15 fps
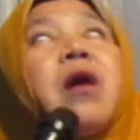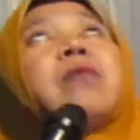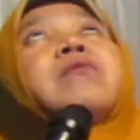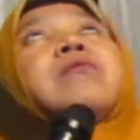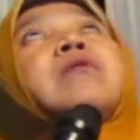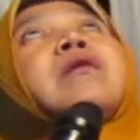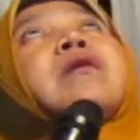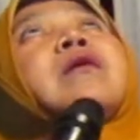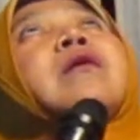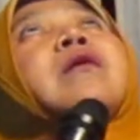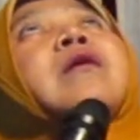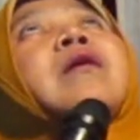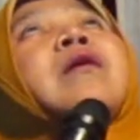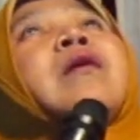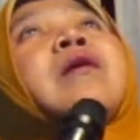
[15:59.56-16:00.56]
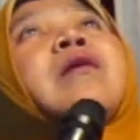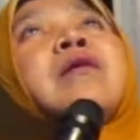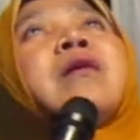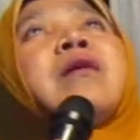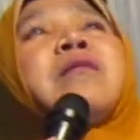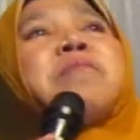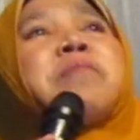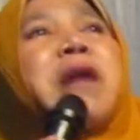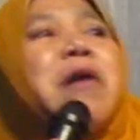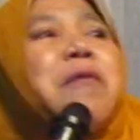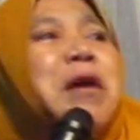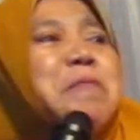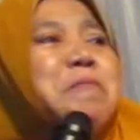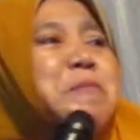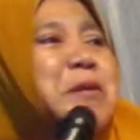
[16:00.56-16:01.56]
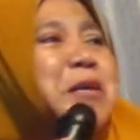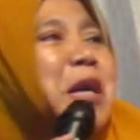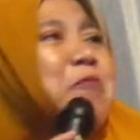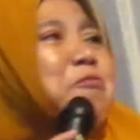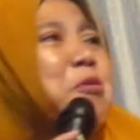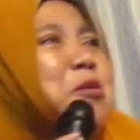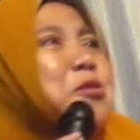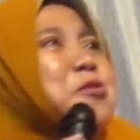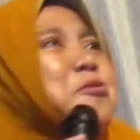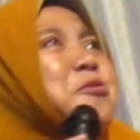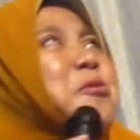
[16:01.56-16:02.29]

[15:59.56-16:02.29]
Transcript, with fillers: Ya Allah, perawan biyen wong